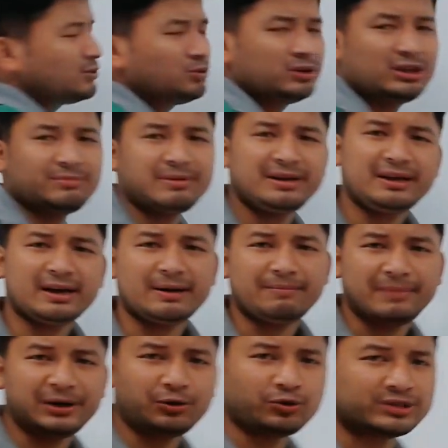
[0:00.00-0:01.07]
दो दिन में ये
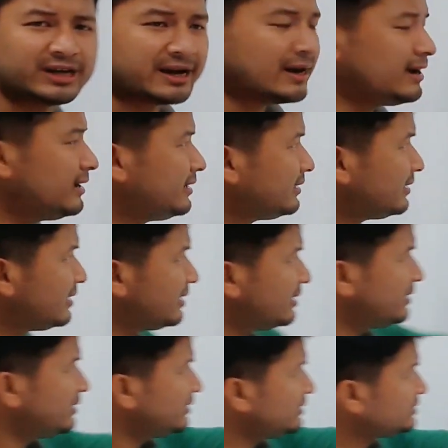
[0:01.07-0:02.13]
कंप्लीट हो जाएगा
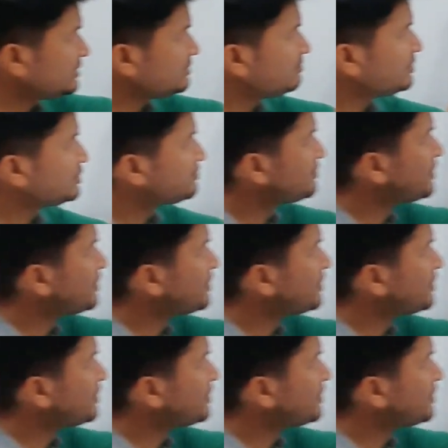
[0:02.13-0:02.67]
इसी बीच